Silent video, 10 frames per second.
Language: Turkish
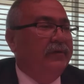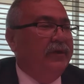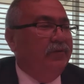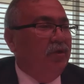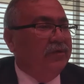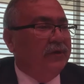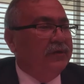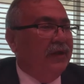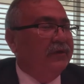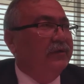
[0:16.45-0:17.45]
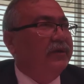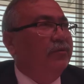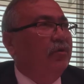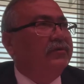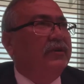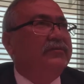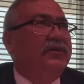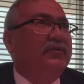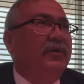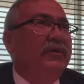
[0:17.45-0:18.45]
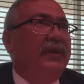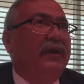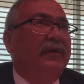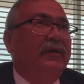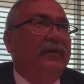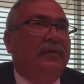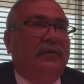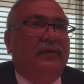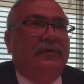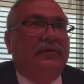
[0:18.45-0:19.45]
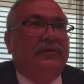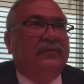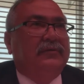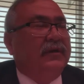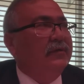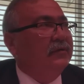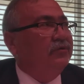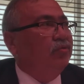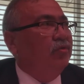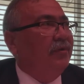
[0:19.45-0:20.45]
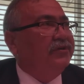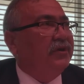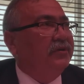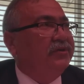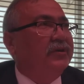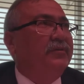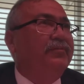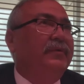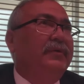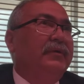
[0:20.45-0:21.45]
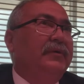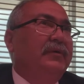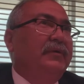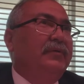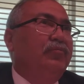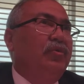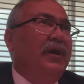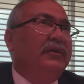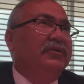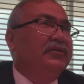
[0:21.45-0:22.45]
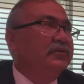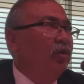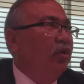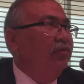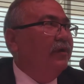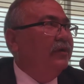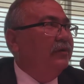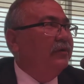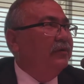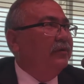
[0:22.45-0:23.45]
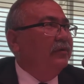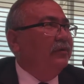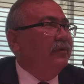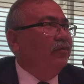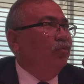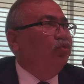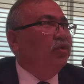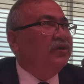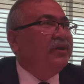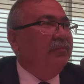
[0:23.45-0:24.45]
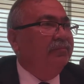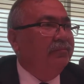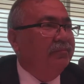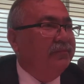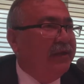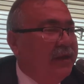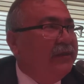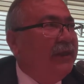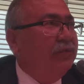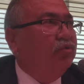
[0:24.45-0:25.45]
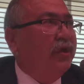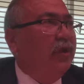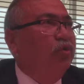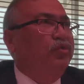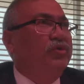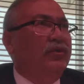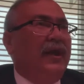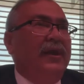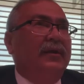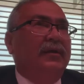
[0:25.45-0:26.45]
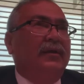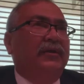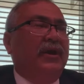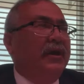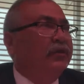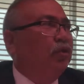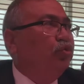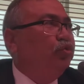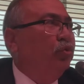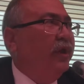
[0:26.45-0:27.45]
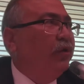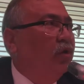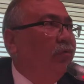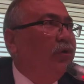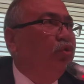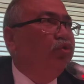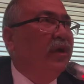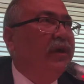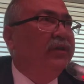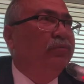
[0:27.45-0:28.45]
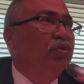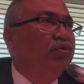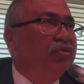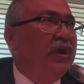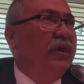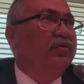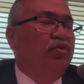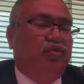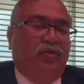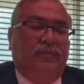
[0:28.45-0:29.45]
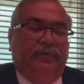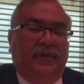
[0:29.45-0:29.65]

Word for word: 24 Haziran 2018 seçimlerinde Sayın Cumhurbaşkanı çıkıp bu kardeşinize oy verin, uçuracağım dedikten sonra 3 yılda yargıda uçtu, ekonomide uçtu, eğitimde uçtu, sağlıkta uçtu.